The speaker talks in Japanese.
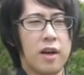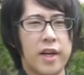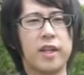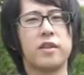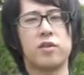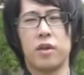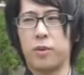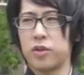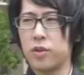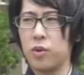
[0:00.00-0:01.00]
あれなんですよね、
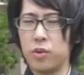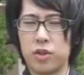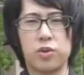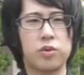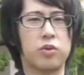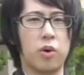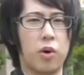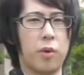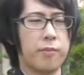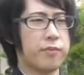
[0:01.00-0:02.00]
僕小中
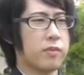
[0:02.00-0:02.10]
と